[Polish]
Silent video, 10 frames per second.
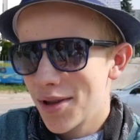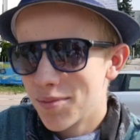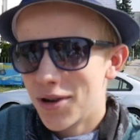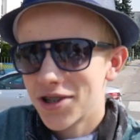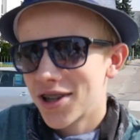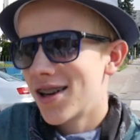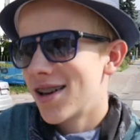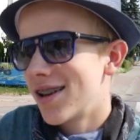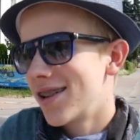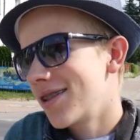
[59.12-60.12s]
nad
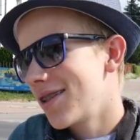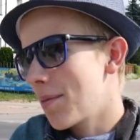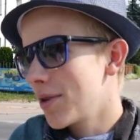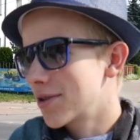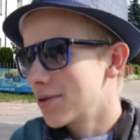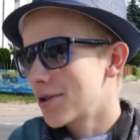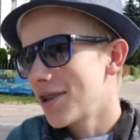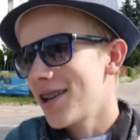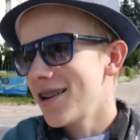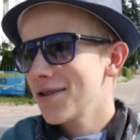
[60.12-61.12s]
morze, na Mazury, ale